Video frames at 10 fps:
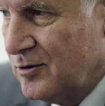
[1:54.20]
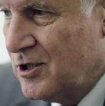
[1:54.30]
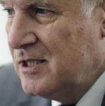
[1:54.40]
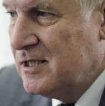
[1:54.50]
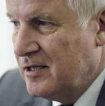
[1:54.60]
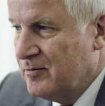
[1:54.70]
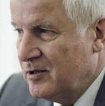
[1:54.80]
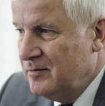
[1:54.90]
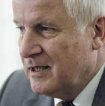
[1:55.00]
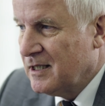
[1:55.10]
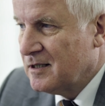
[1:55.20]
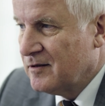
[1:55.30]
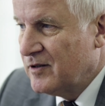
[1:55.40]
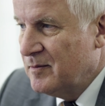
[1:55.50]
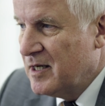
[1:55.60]
Und schließlich wollen wir auch
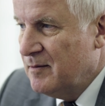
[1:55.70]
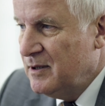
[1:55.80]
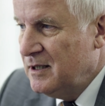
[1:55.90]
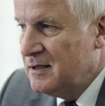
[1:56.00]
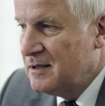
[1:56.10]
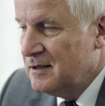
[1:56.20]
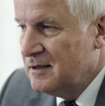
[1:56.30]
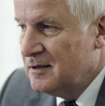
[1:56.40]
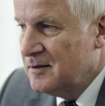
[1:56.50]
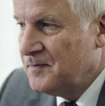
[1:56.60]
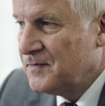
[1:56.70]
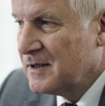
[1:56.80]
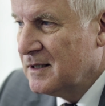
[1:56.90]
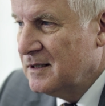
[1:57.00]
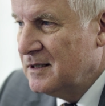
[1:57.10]
auf dem Gebiet äh,
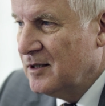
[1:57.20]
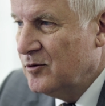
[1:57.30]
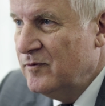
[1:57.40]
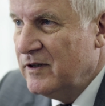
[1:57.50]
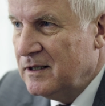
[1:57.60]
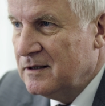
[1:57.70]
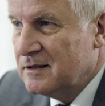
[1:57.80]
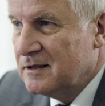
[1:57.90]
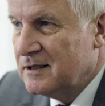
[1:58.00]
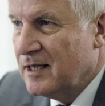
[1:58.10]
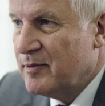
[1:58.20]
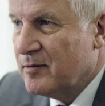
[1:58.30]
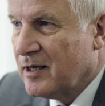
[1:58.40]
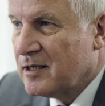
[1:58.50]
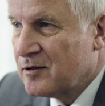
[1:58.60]
der Umwelt, der
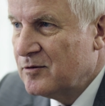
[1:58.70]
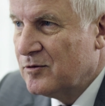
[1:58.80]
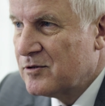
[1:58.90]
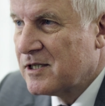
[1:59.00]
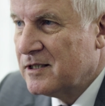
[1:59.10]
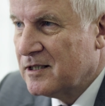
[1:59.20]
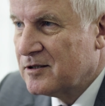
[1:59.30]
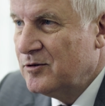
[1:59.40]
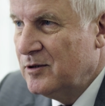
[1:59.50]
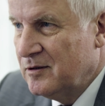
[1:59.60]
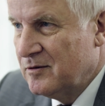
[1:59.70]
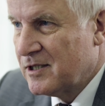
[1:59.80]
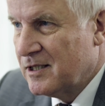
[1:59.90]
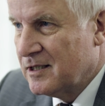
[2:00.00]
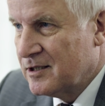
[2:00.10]
Bewahrung unserer Natur,
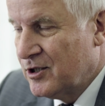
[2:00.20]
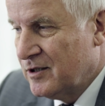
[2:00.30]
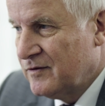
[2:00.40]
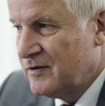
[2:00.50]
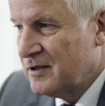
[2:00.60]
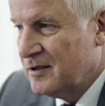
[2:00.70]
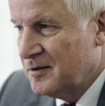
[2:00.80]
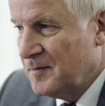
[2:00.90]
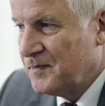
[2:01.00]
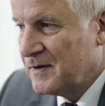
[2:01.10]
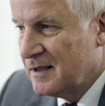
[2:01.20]
unserer Landschaft äh, äh,